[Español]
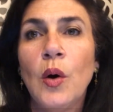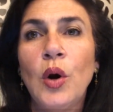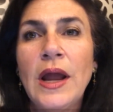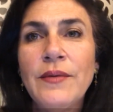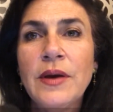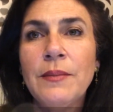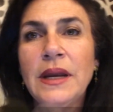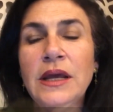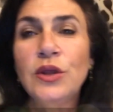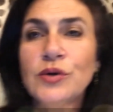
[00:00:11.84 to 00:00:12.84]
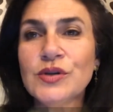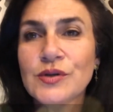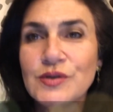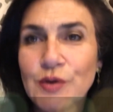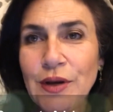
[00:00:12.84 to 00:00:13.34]
Hola, bienvenidos.
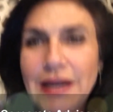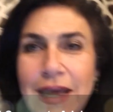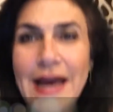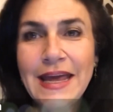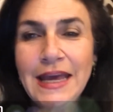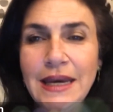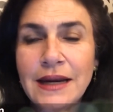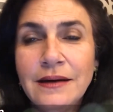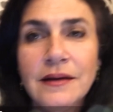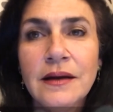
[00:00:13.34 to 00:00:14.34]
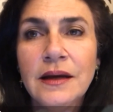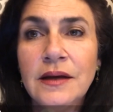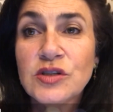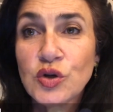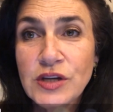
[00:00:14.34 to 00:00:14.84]
Soy Lía Gina,
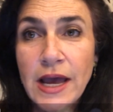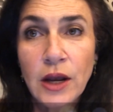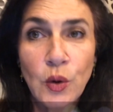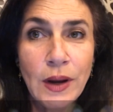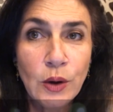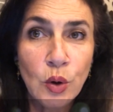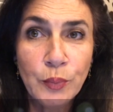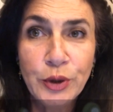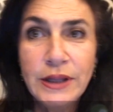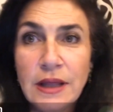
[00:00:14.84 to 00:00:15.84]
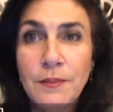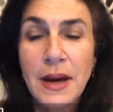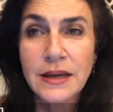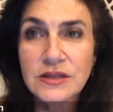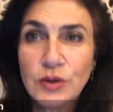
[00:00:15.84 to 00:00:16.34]
eh, socia de Global Corporate
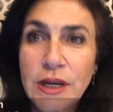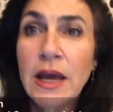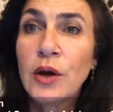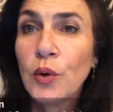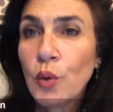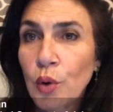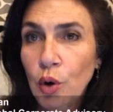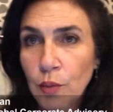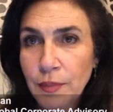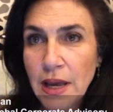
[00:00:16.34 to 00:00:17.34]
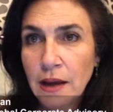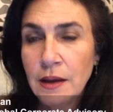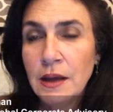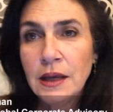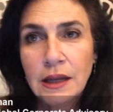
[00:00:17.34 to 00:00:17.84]
Advisory en Crow Colombia.
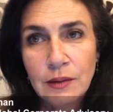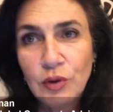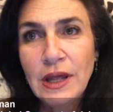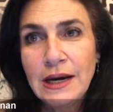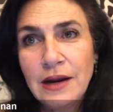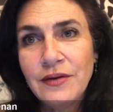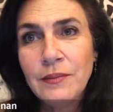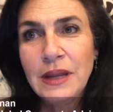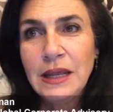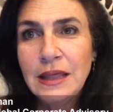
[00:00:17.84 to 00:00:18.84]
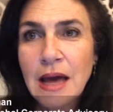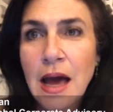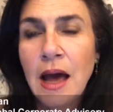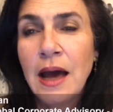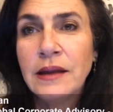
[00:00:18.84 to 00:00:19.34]
Queremos darle la
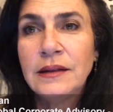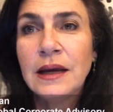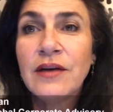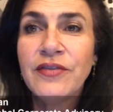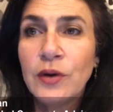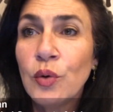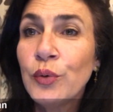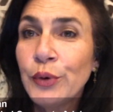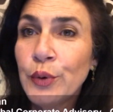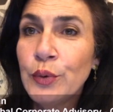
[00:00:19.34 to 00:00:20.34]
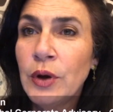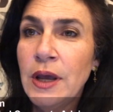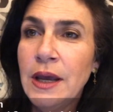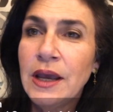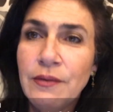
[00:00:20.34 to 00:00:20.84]
bienvenida a este café con Crow
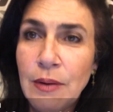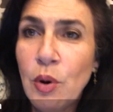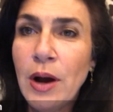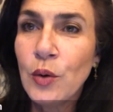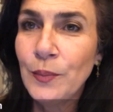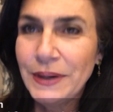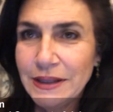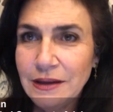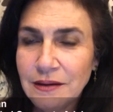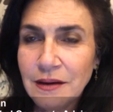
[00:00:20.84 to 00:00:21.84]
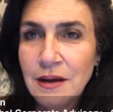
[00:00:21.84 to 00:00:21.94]
que vamos a compartir.